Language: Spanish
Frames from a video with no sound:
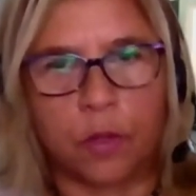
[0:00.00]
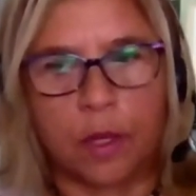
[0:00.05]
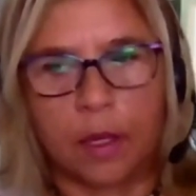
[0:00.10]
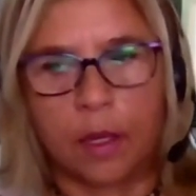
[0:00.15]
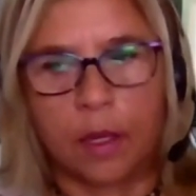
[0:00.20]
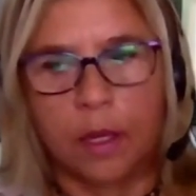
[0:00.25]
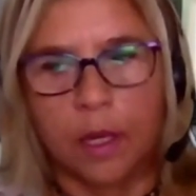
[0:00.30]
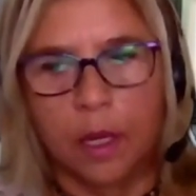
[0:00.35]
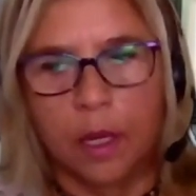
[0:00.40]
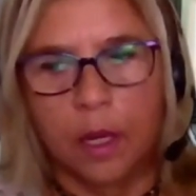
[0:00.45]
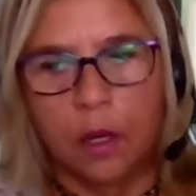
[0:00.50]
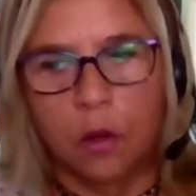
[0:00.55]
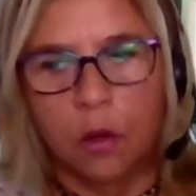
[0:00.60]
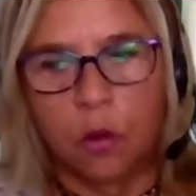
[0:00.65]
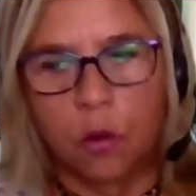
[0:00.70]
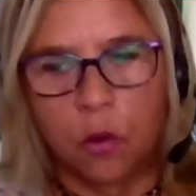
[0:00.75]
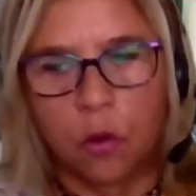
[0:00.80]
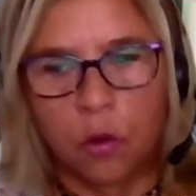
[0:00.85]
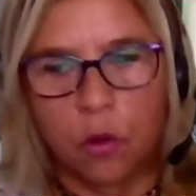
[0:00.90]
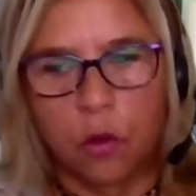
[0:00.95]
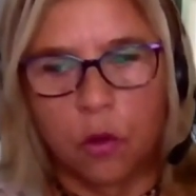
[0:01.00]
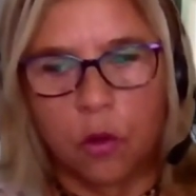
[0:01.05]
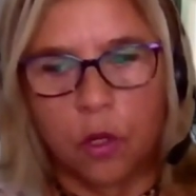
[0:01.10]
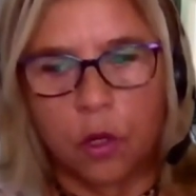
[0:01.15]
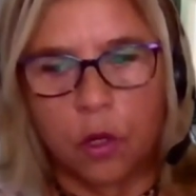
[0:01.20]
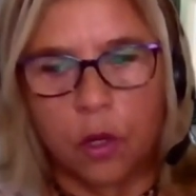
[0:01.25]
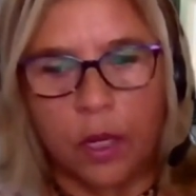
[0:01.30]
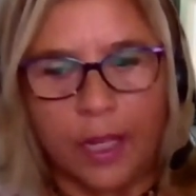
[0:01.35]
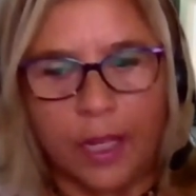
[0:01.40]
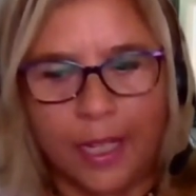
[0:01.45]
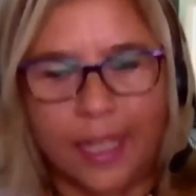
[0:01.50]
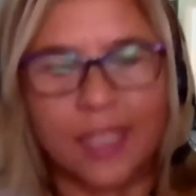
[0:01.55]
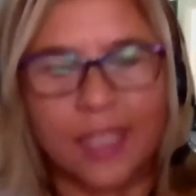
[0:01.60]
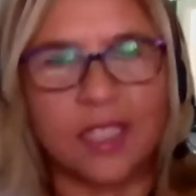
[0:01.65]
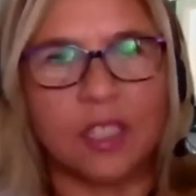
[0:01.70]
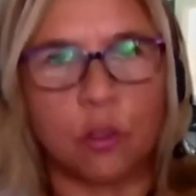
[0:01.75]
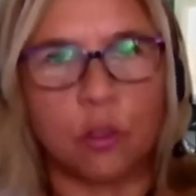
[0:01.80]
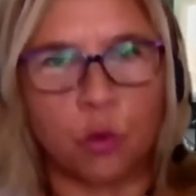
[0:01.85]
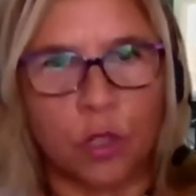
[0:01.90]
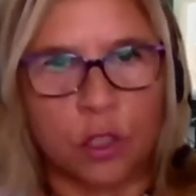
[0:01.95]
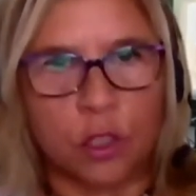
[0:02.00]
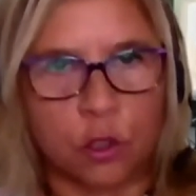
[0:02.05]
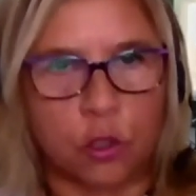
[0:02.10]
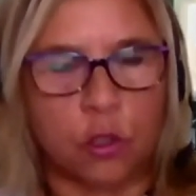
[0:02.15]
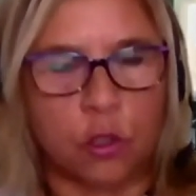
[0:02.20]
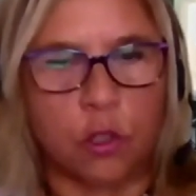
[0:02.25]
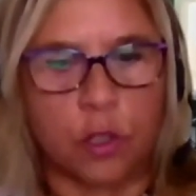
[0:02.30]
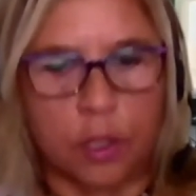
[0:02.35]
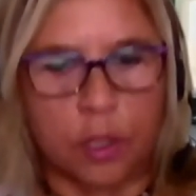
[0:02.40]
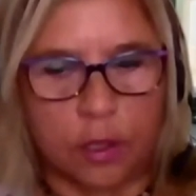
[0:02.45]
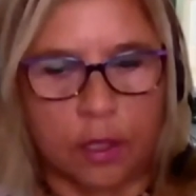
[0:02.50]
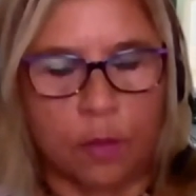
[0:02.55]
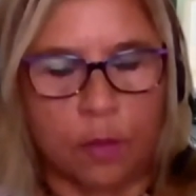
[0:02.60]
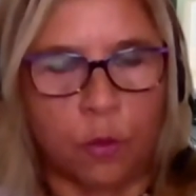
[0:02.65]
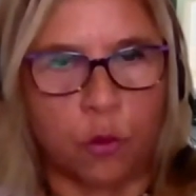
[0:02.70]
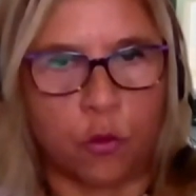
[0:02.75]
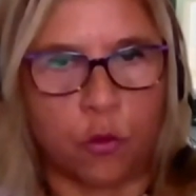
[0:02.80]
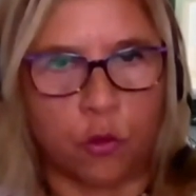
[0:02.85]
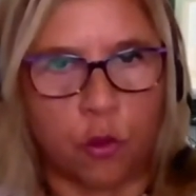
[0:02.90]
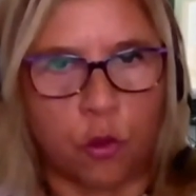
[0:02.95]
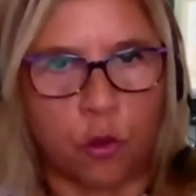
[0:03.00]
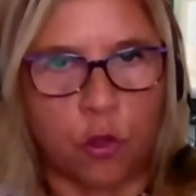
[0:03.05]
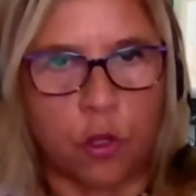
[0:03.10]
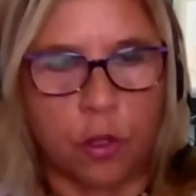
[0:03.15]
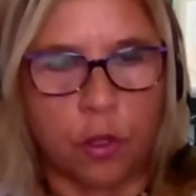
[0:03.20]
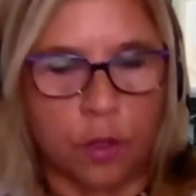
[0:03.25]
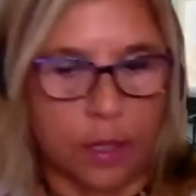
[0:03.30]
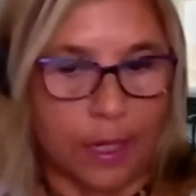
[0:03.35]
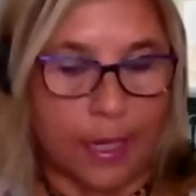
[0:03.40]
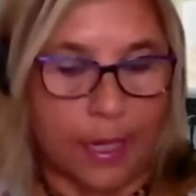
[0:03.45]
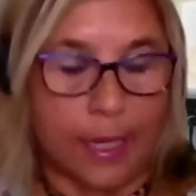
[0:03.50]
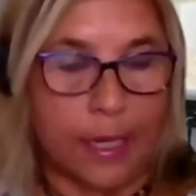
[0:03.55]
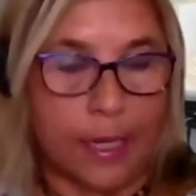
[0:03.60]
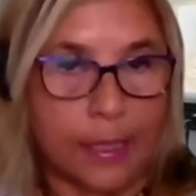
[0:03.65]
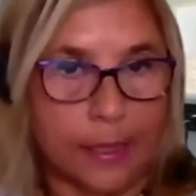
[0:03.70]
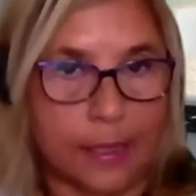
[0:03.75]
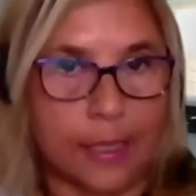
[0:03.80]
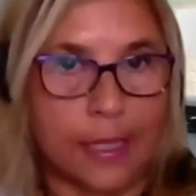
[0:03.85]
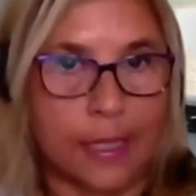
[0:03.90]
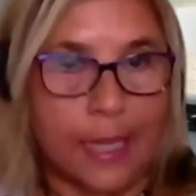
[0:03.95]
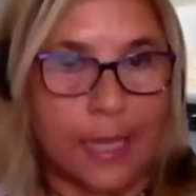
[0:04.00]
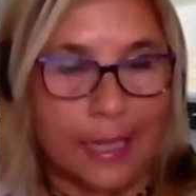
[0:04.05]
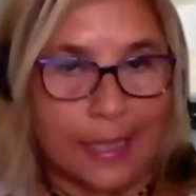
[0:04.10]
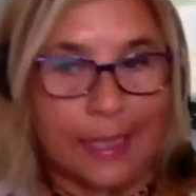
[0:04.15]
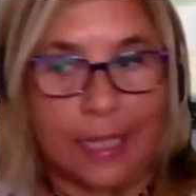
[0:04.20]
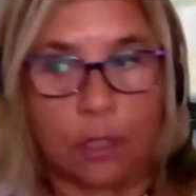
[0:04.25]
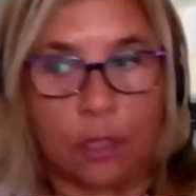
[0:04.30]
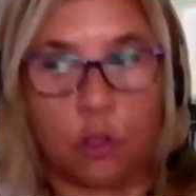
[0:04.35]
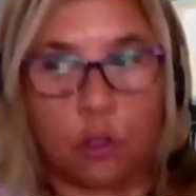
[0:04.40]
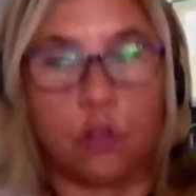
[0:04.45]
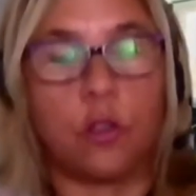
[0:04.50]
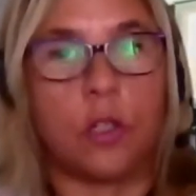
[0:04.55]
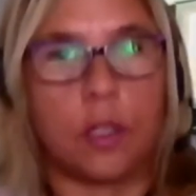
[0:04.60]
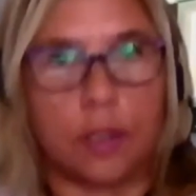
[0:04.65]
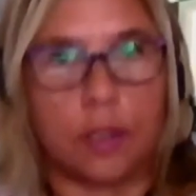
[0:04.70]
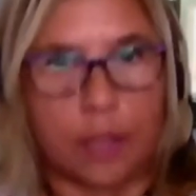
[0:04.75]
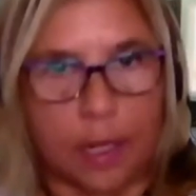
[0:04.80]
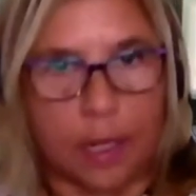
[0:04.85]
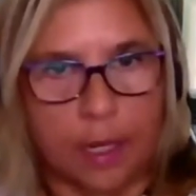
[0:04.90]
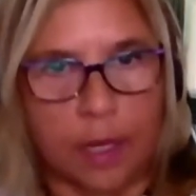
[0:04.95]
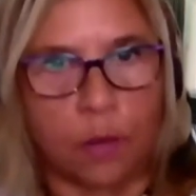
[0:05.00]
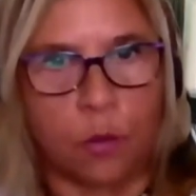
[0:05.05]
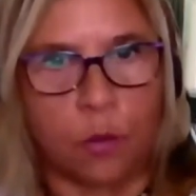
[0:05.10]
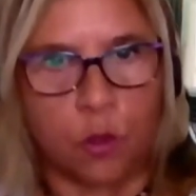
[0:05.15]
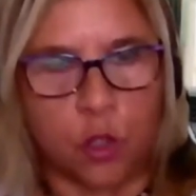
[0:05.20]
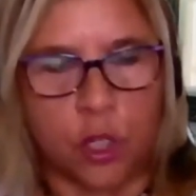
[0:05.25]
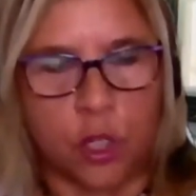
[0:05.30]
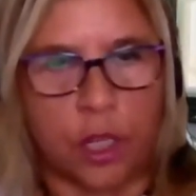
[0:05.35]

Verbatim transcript: Eh, o, en qué situación estamos hoy, crees, y hacia dónde estaríamos